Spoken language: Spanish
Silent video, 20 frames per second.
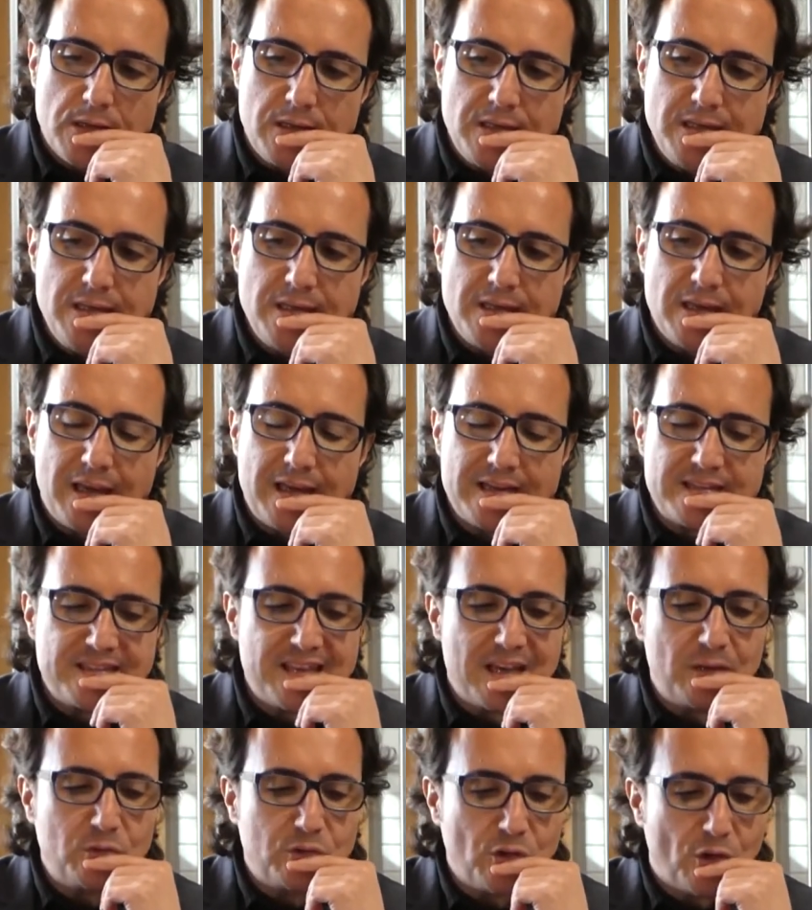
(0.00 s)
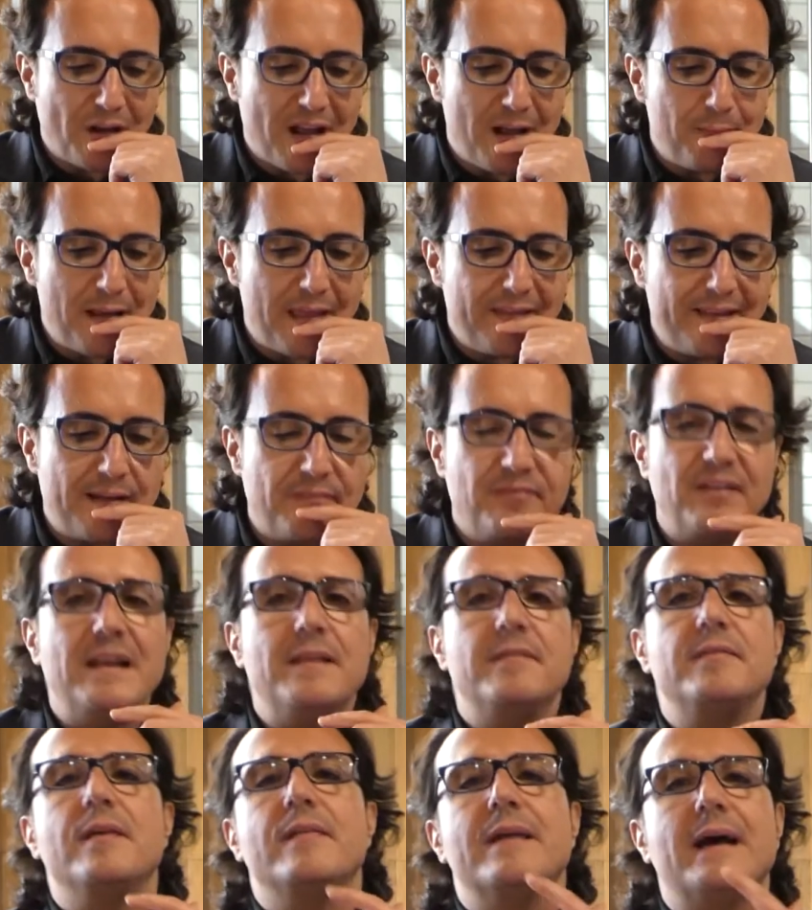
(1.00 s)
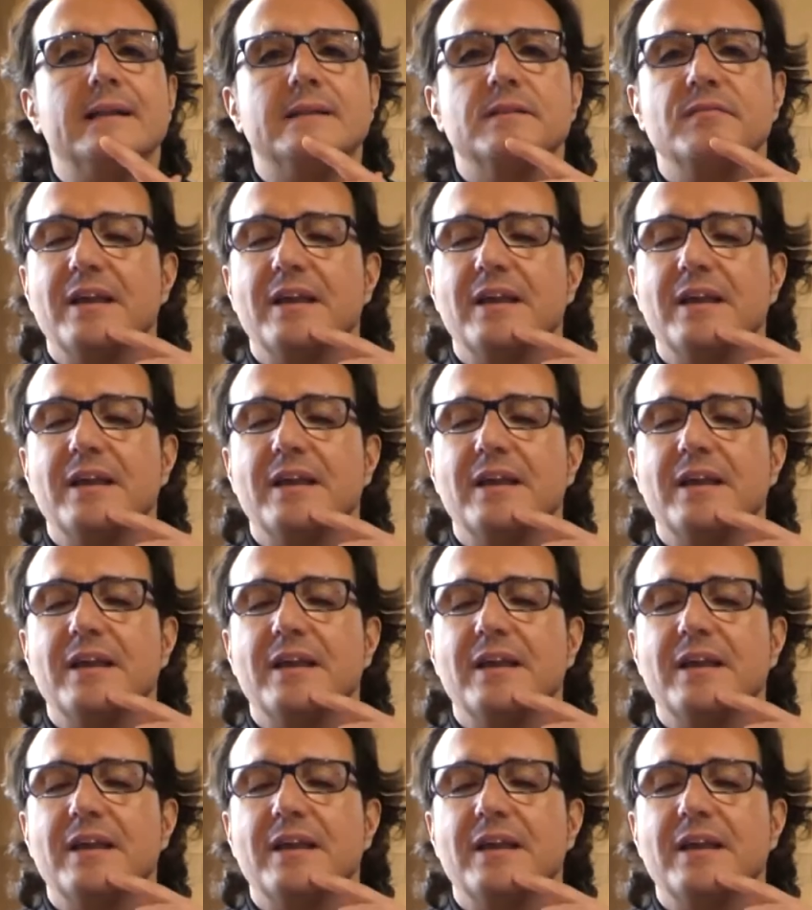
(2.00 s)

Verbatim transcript: y este autor habla de la felicidad.